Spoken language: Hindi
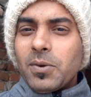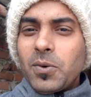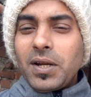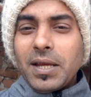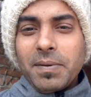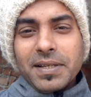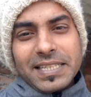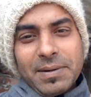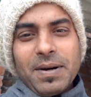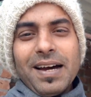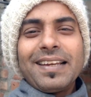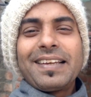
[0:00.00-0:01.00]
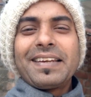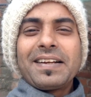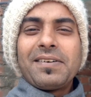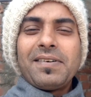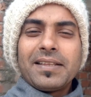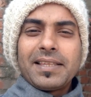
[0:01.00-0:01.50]
उन्हें भी संभाल के
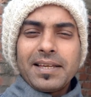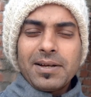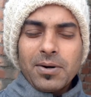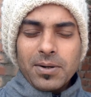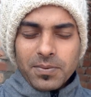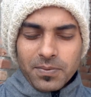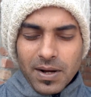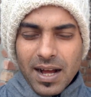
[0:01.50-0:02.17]
रखवाते हैं और